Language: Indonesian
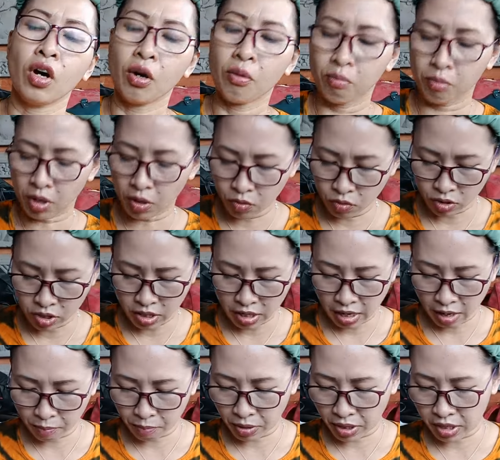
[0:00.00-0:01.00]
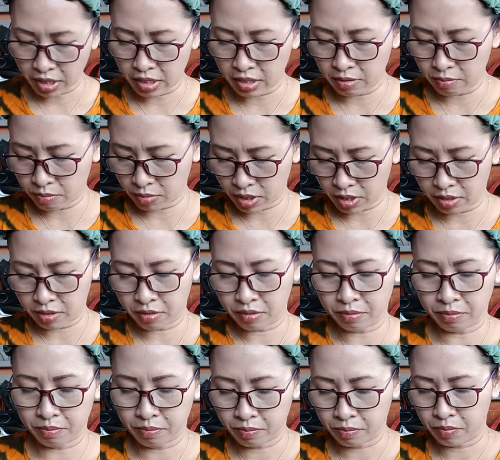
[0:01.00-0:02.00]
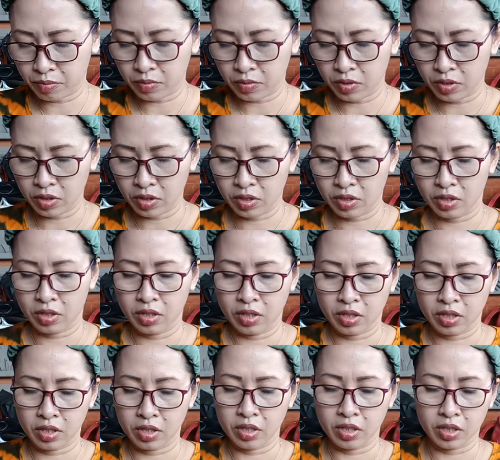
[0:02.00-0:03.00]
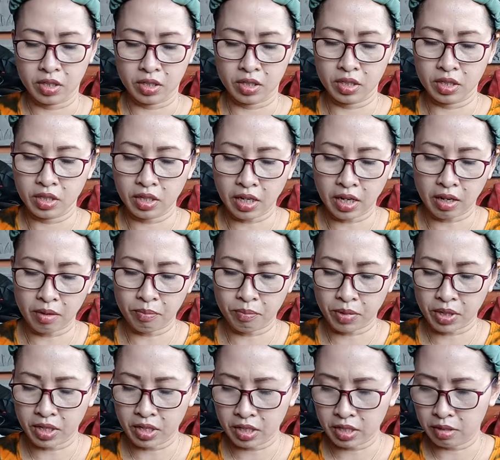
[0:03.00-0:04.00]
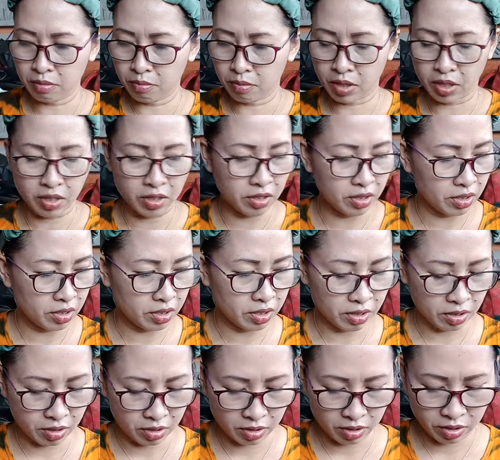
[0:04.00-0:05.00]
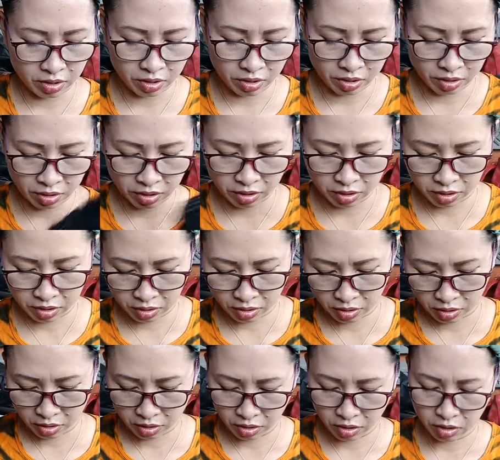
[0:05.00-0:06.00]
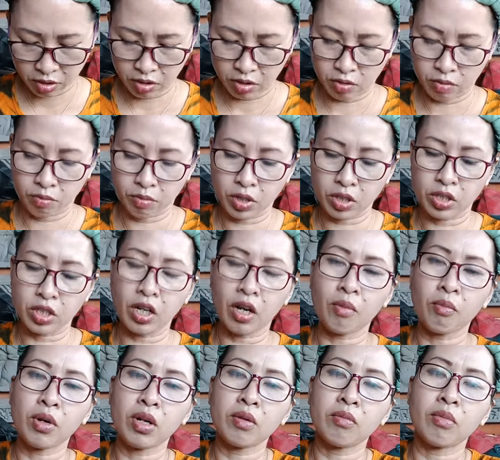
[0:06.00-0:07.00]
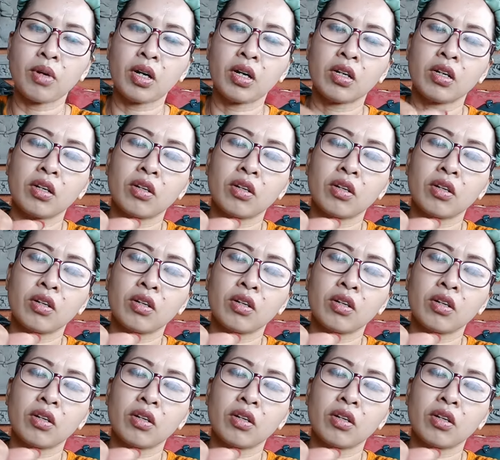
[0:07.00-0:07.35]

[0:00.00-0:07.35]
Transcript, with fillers: mau 85 85 masih aman banget